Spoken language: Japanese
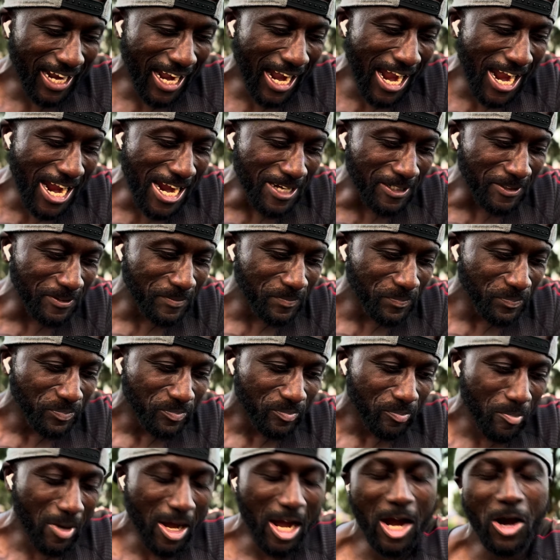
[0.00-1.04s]
はい。
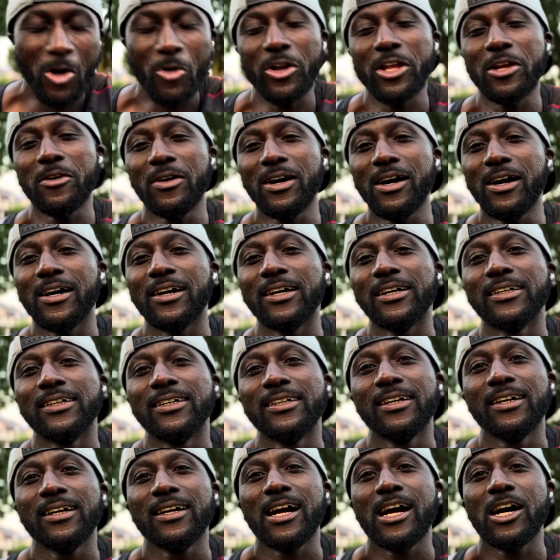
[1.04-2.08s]
まあ、俺は、
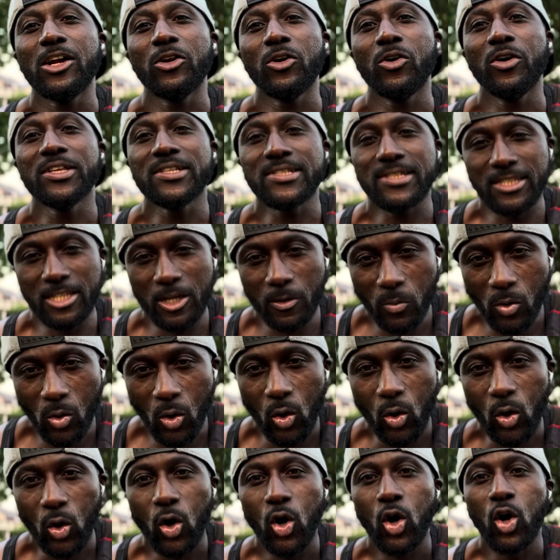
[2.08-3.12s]
あの、いつで
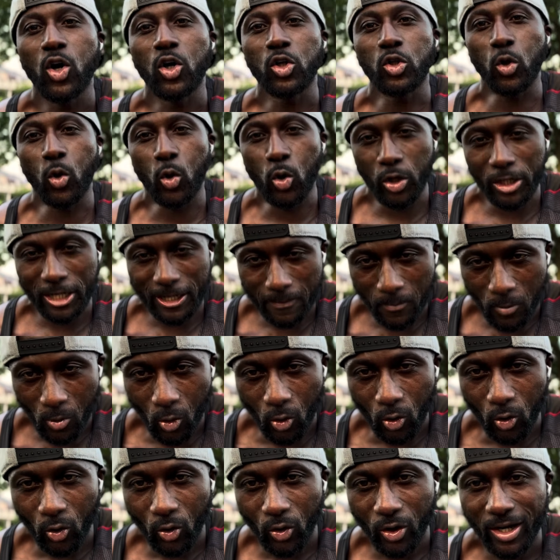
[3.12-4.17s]
も、どこで
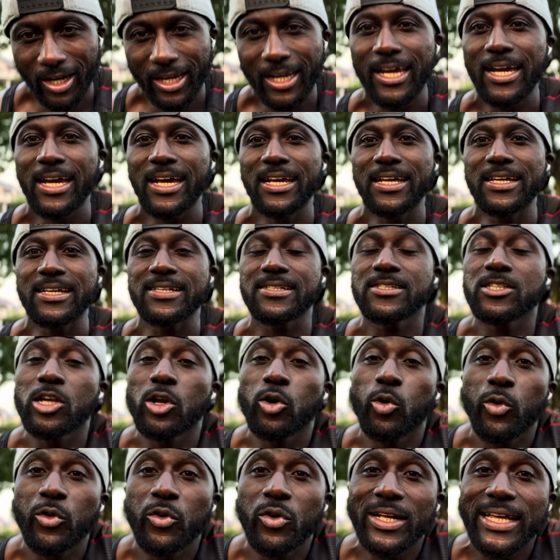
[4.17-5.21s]
もえー、
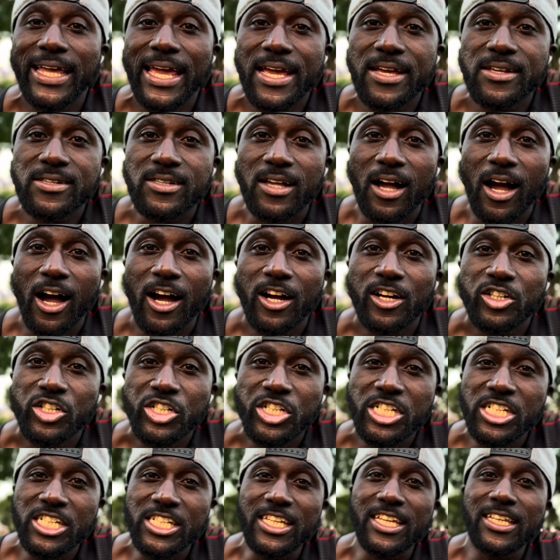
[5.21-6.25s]
ステロイド検査
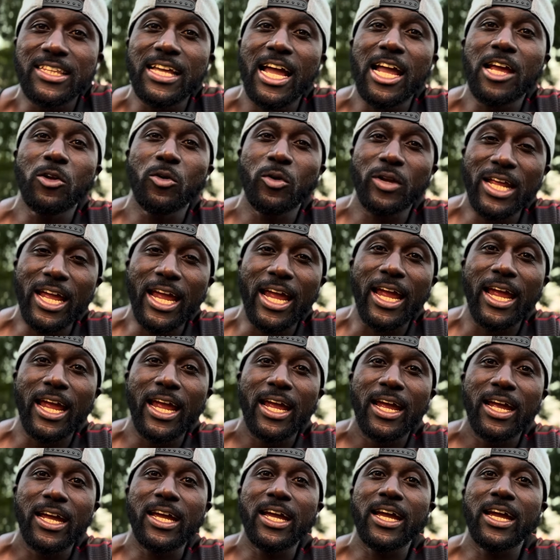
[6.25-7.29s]
しに行きたいので、
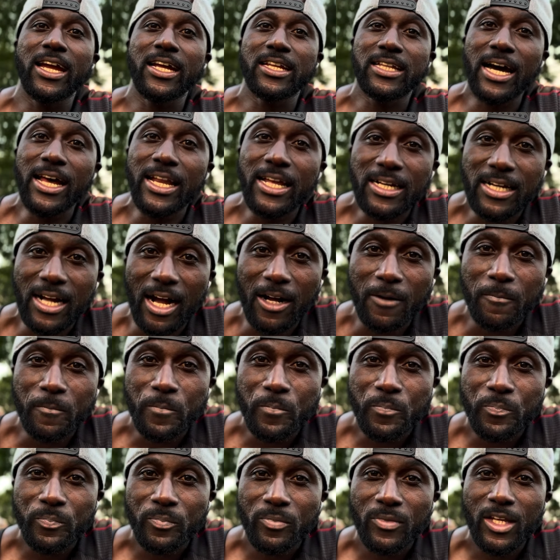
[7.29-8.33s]
えー、誰か
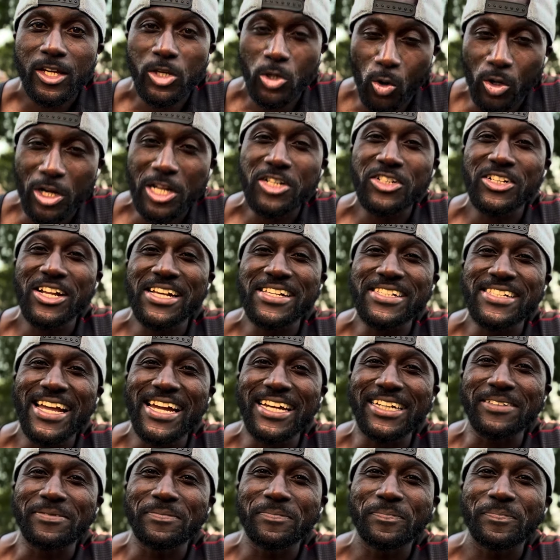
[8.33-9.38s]
呼んでくださ
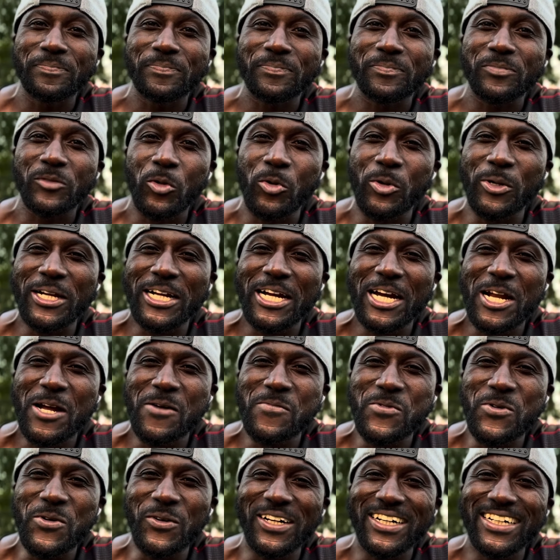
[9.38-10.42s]
い。これから
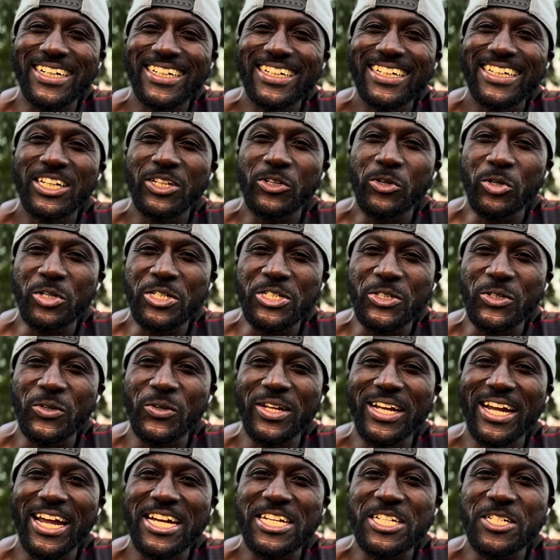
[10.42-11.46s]
もよろしくお
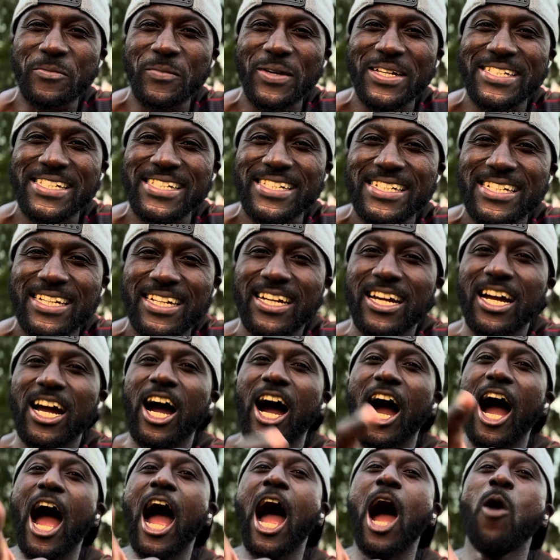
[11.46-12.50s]
願いします。
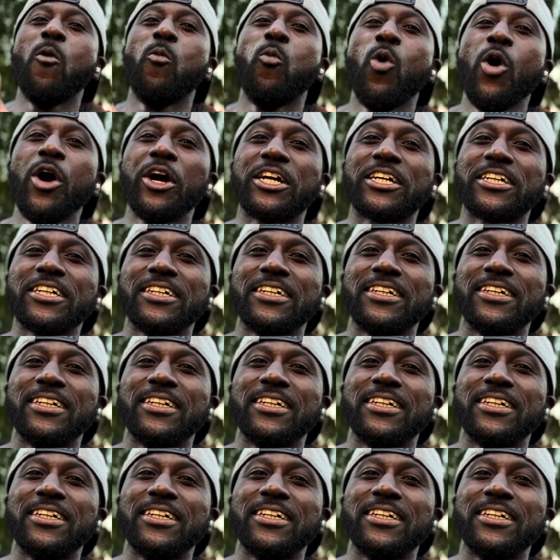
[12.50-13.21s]
Hard work!